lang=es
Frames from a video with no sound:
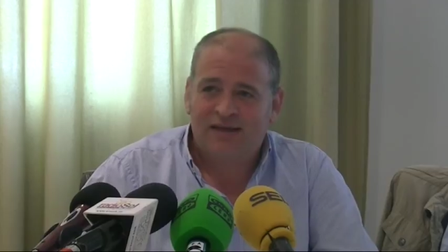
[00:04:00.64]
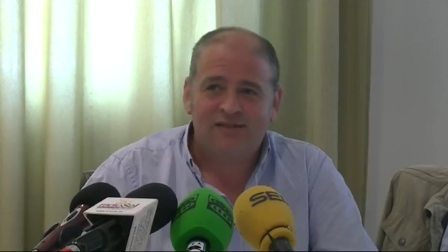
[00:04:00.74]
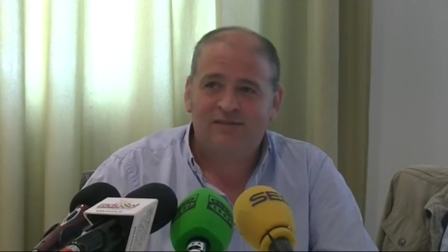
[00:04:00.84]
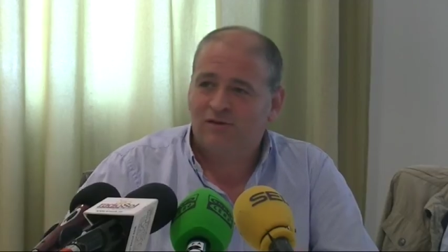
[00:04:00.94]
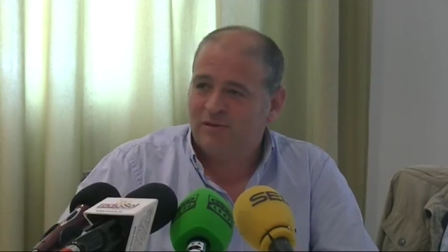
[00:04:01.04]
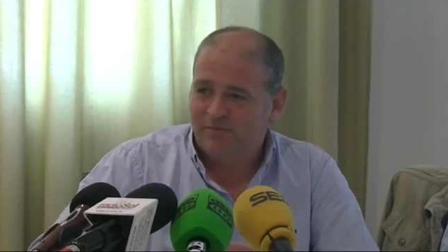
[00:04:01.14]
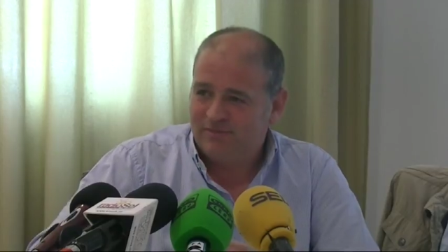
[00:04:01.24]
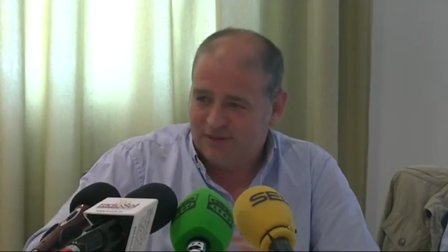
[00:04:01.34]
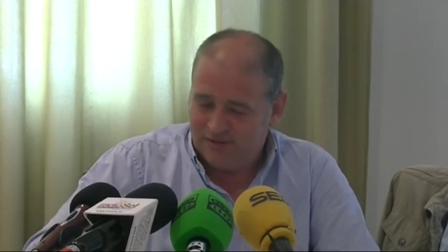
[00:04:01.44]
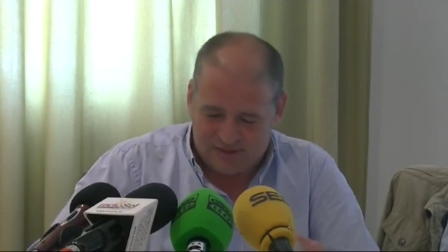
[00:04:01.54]
que es lo que,
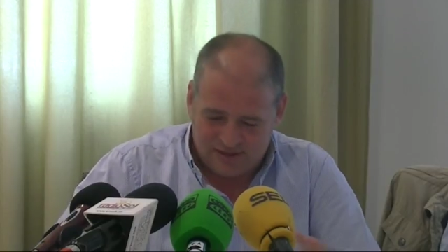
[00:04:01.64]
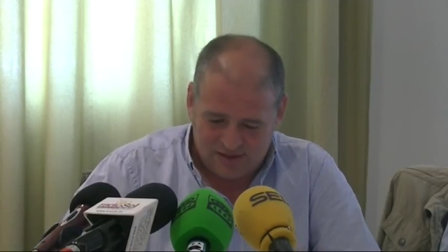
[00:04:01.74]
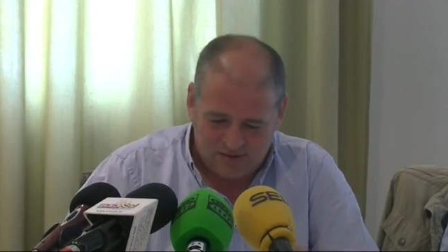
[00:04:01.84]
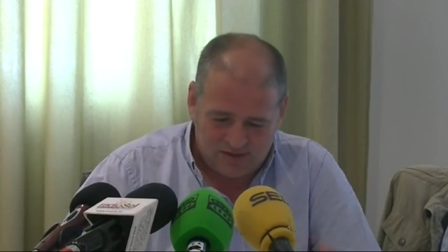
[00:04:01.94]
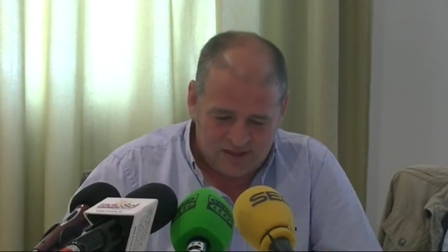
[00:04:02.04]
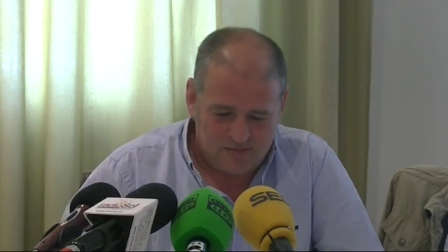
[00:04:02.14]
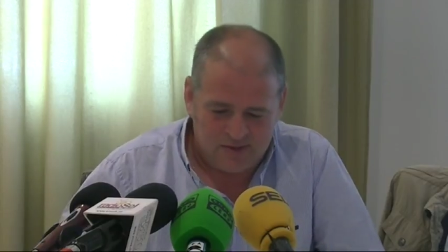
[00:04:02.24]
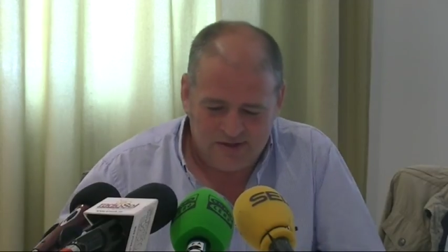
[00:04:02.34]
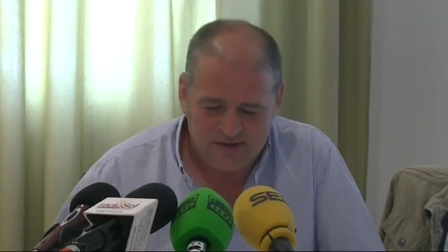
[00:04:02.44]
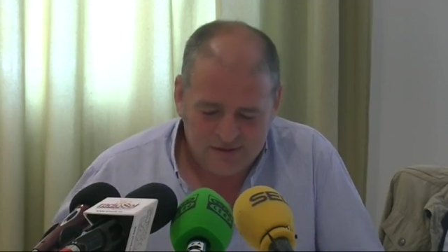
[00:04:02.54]
digo, que
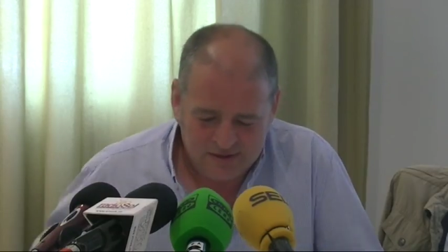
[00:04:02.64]
además